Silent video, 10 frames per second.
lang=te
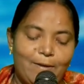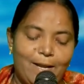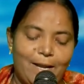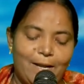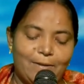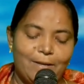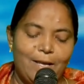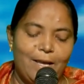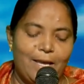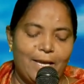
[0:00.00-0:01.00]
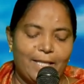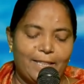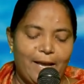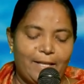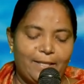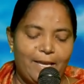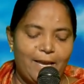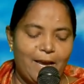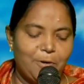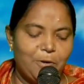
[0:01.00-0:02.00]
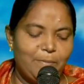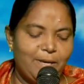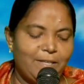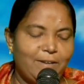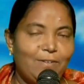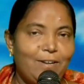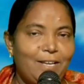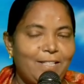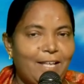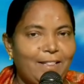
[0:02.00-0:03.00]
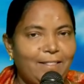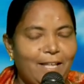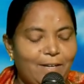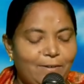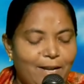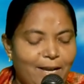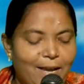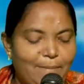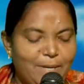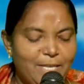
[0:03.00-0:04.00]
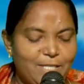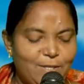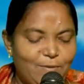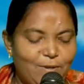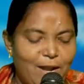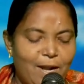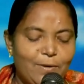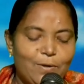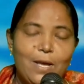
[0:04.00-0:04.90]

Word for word: వెళ్ళాడు ఇక తాతయ్య అరుగు మీద నుండి ఇదంతా కూడా గమనిస్తూ ఉన్నాడు